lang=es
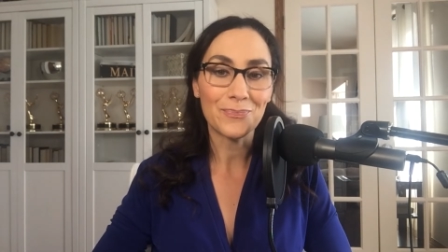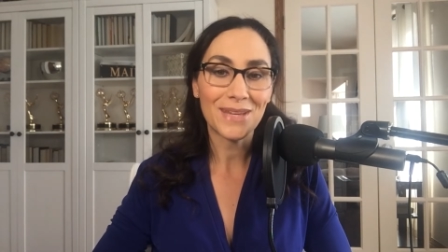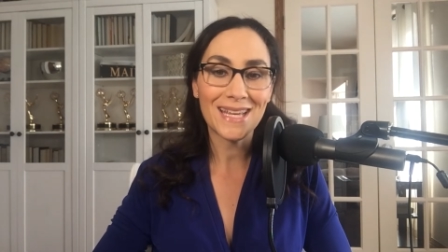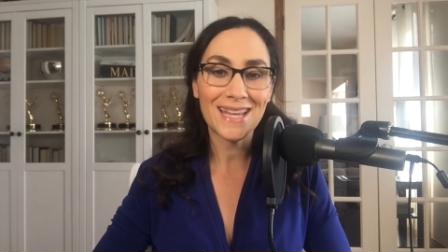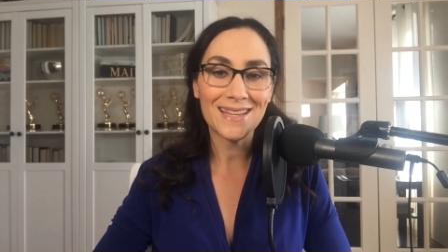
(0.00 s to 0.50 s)

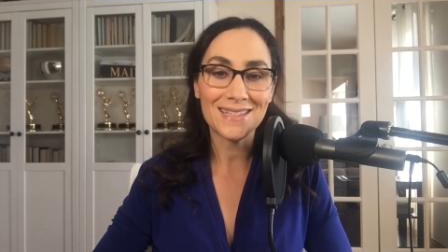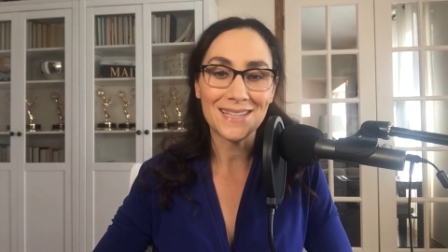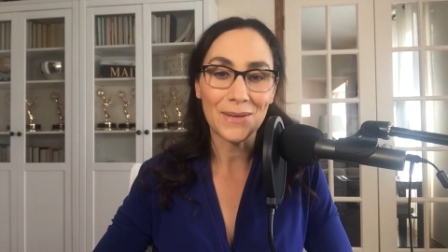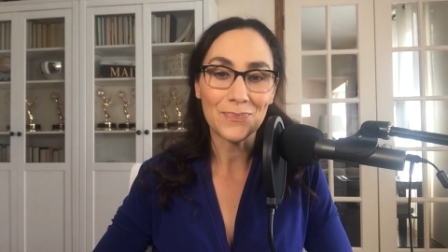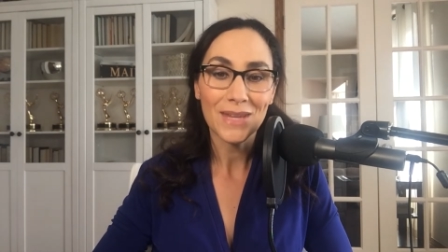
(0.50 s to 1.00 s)
Ella
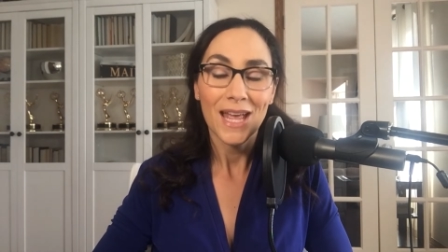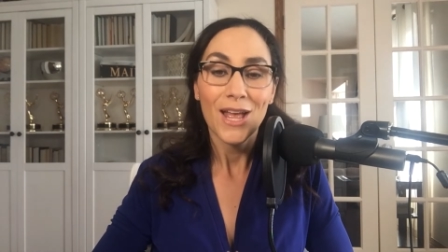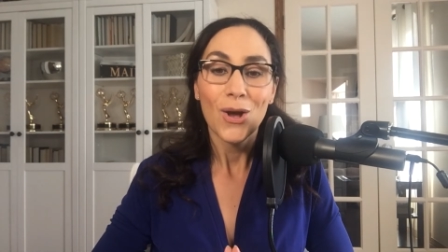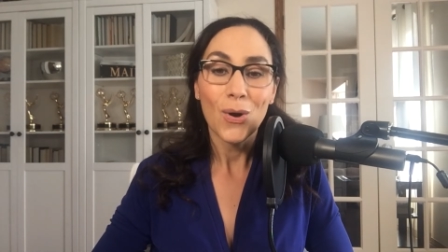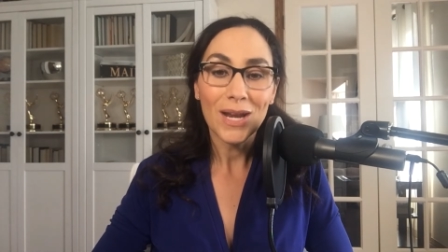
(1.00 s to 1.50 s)
dice,
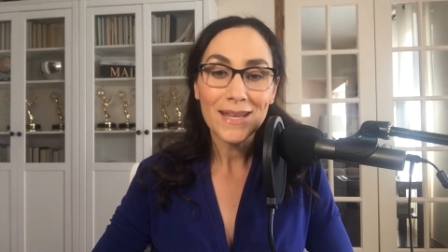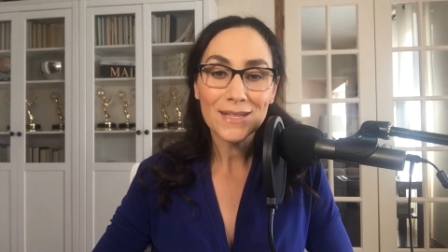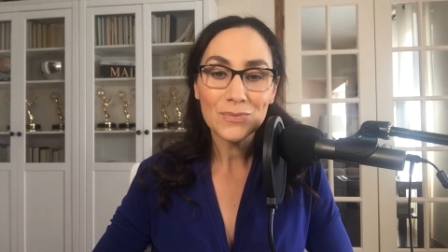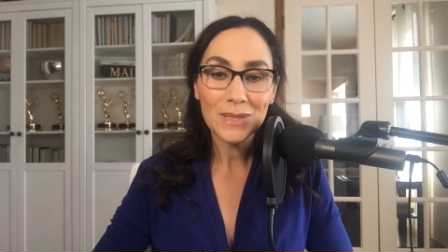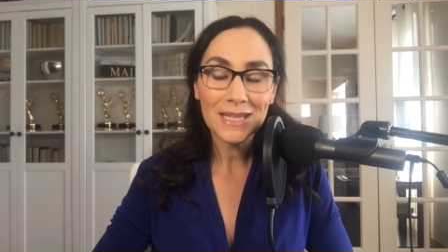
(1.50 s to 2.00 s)
Hola
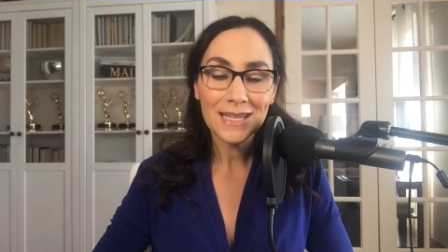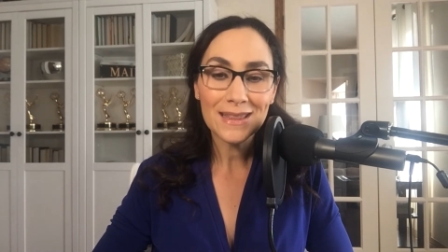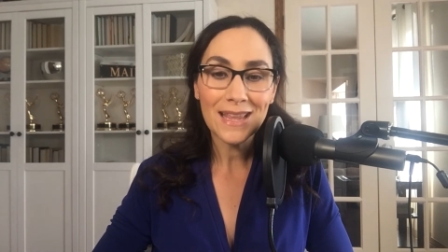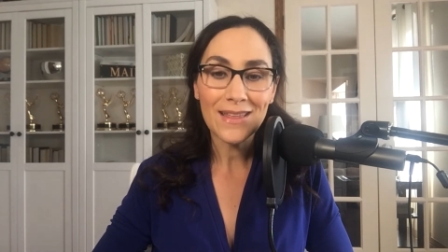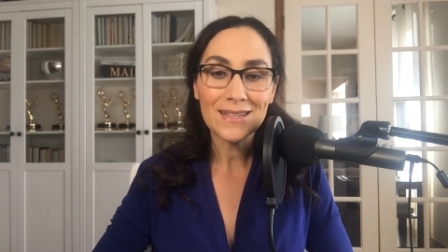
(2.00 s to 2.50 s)
Yasmín,
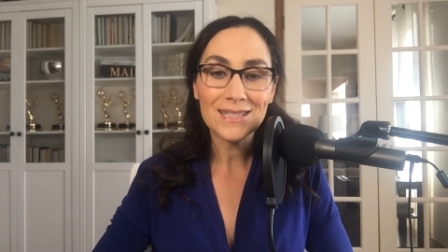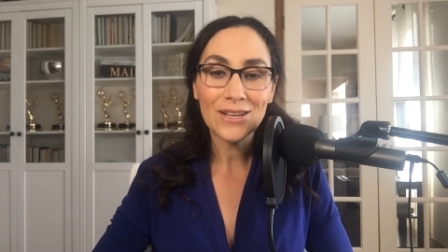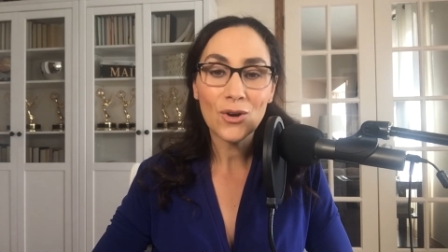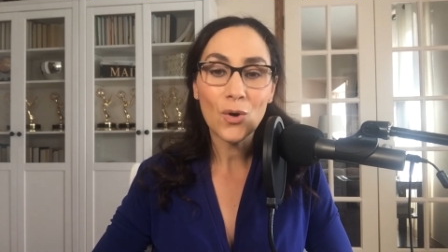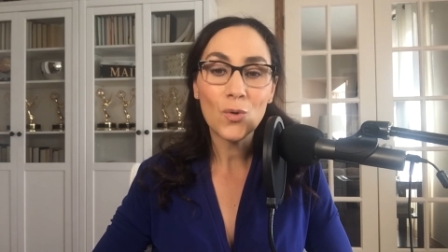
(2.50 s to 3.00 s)
te
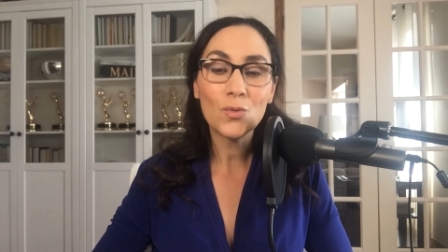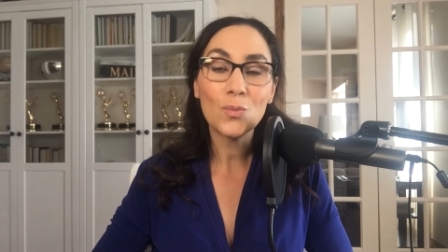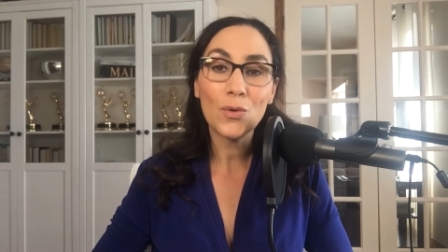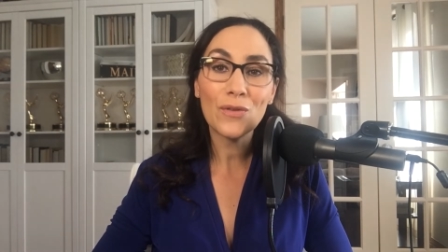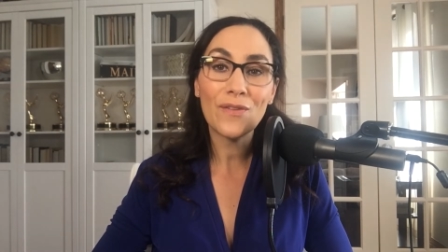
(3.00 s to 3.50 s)
deseo un
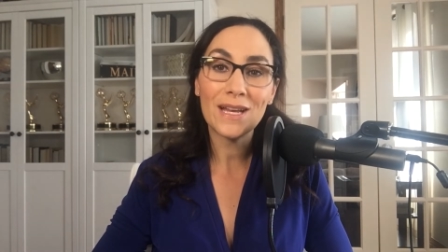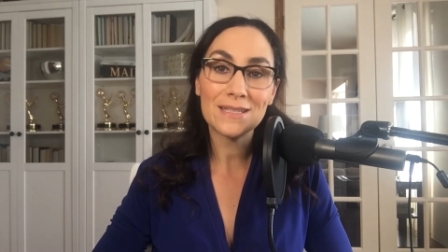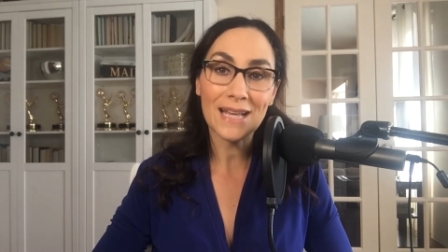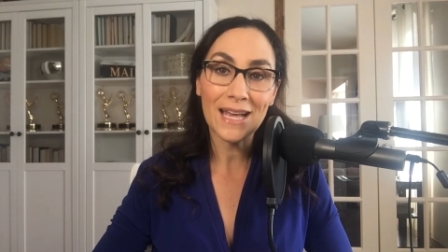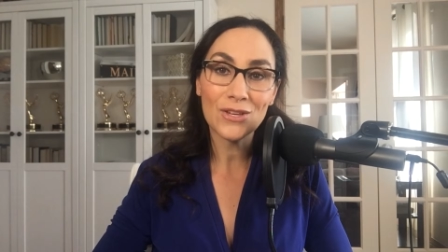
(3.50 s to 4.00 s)
muy feliz
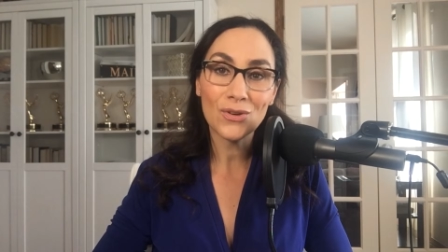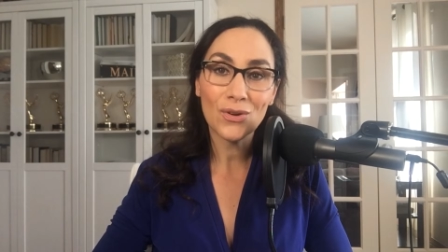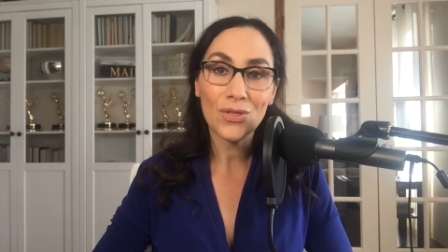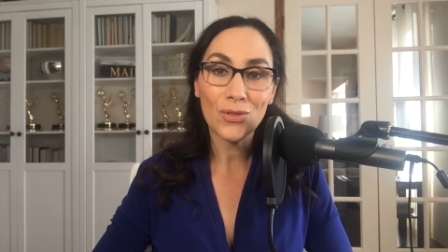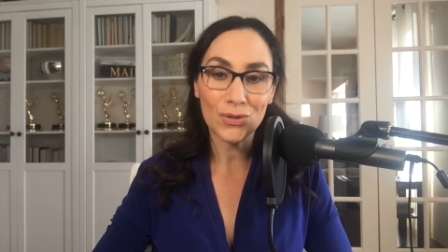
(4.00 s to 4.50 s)
año
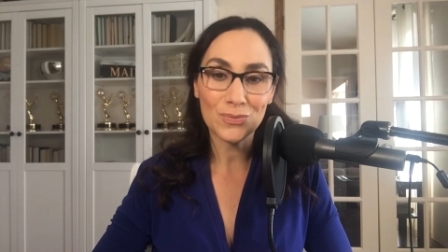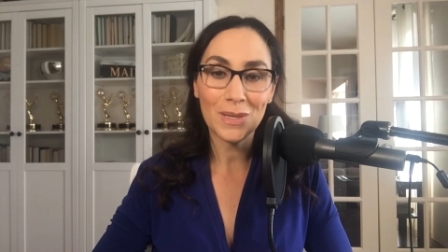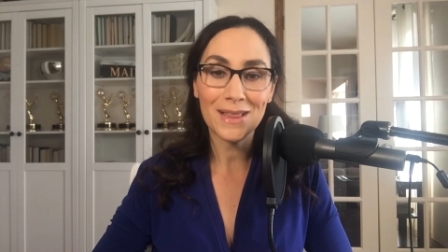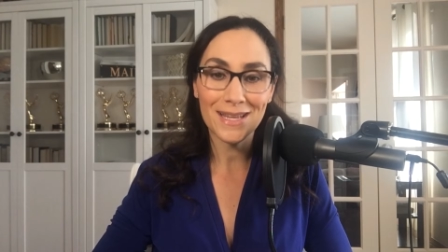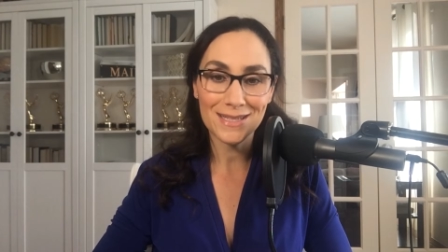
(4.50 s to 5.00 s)

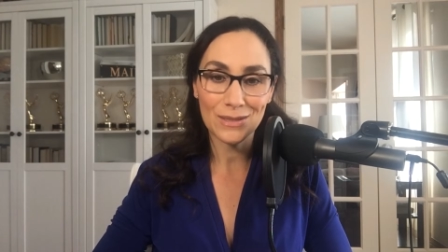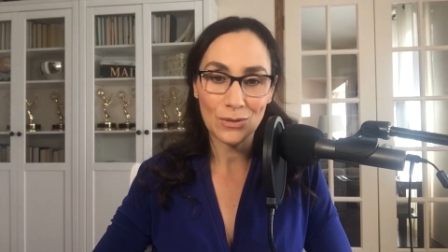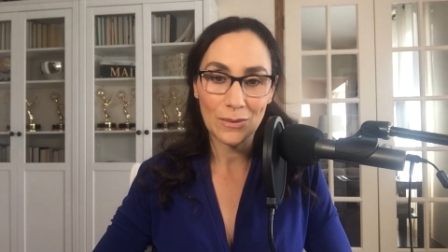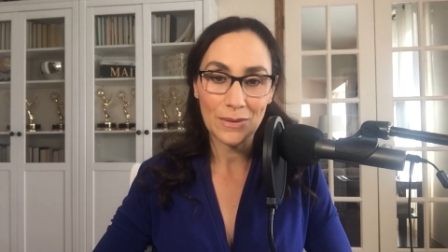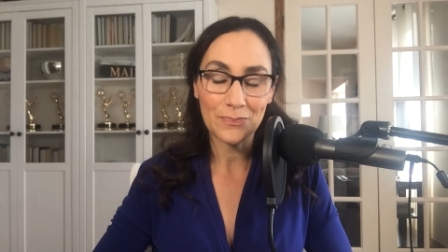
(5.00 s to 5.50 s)

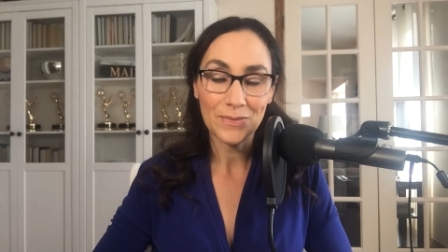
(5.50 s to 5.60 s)
2019.